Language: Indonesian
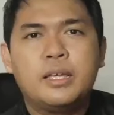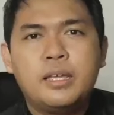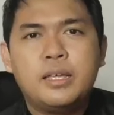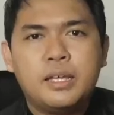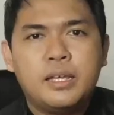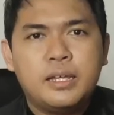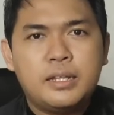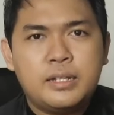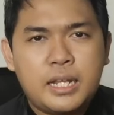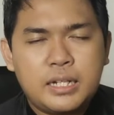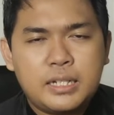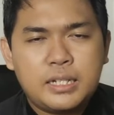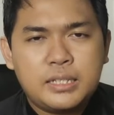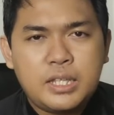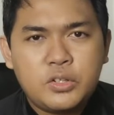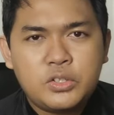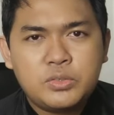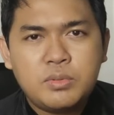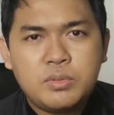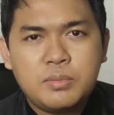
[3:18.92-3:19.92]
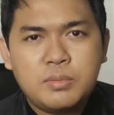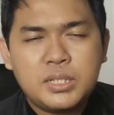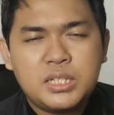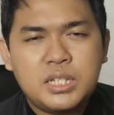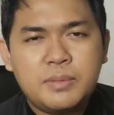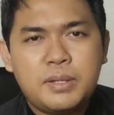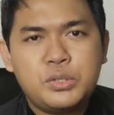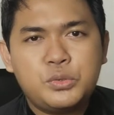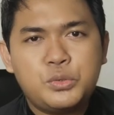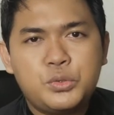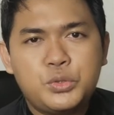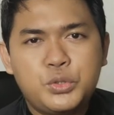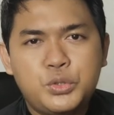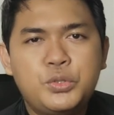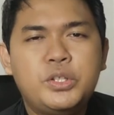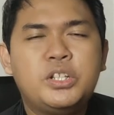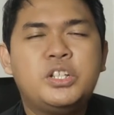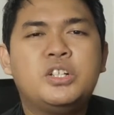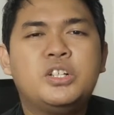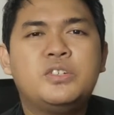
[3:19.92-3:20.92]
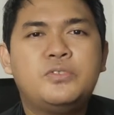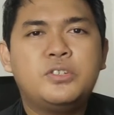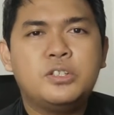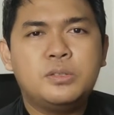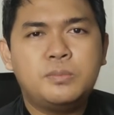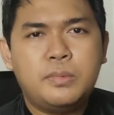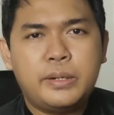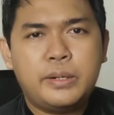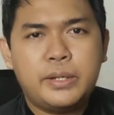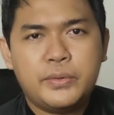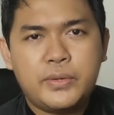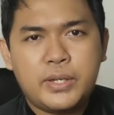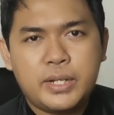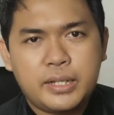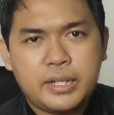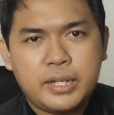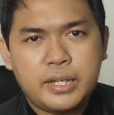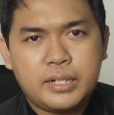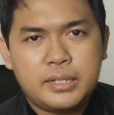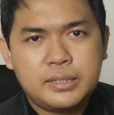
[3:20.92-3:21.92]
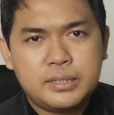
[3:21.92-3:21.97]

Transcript: Nah di tahun 1987 Indofood mengeluarkan